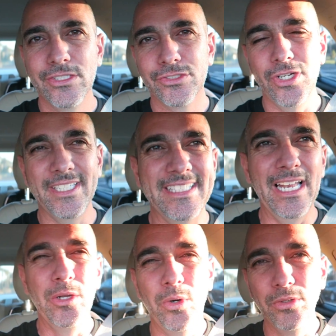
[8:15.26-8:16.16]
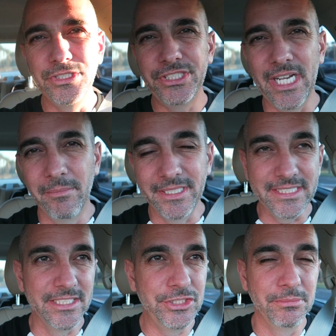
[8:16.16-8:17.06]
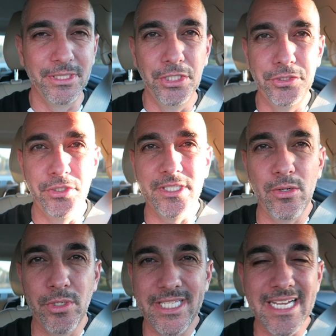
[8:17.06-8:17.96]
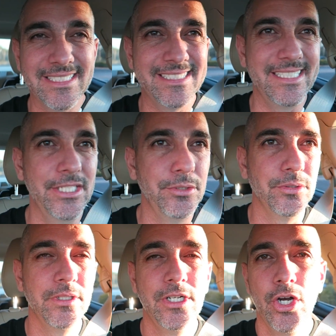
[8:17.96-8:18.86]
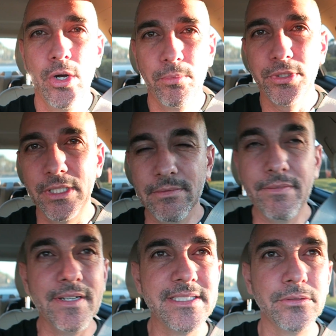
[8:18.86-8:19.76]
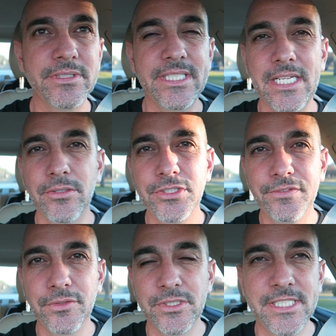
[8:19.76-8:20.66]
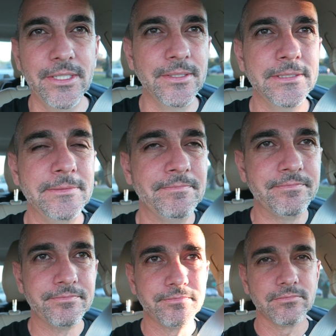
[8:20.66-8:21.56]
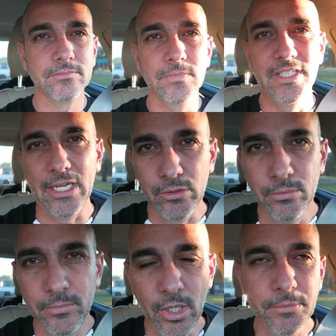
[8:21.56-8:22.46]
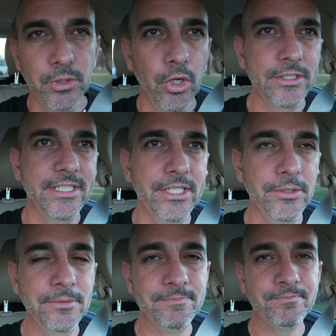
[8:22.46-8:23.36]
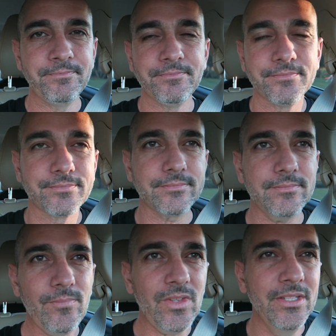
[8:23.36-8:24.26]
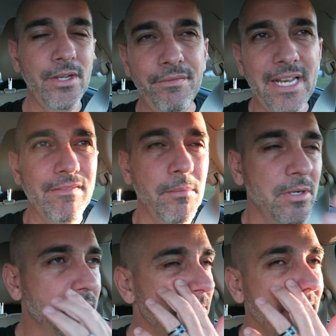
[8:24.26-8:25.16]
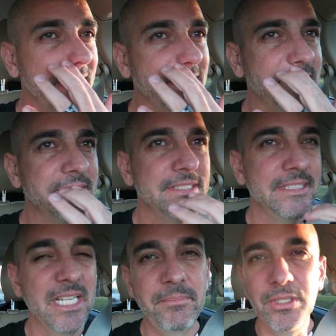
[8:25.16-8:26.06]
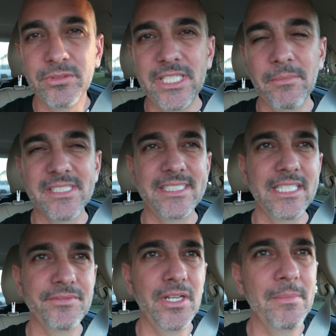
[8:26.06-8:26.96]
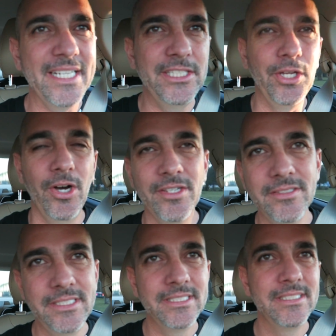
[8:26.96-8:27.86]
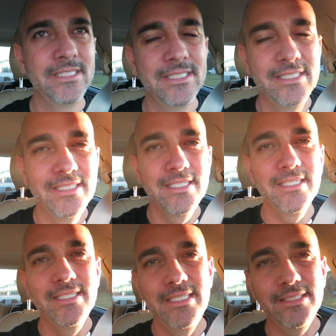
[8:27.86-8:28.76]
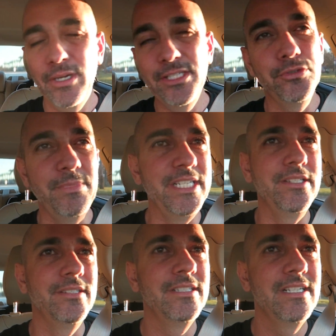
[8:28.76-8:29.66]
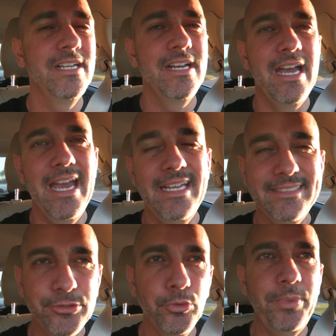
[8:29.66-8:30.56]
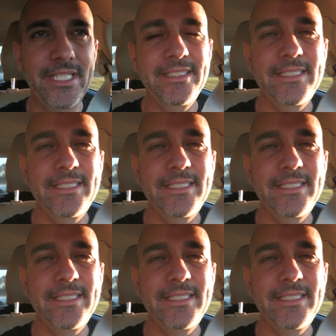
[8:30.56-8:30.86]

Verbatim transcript: só que tá longe, amanhã de manhã eu tenho que acordar cedo porque eu vou fazer um treino de fuzil lá com o meu amigo Rodrigo. Então eu falei, ah, vamos aqui perto. Aí perguntamos, as crianças falaram McDonald's. Então resumindo, é super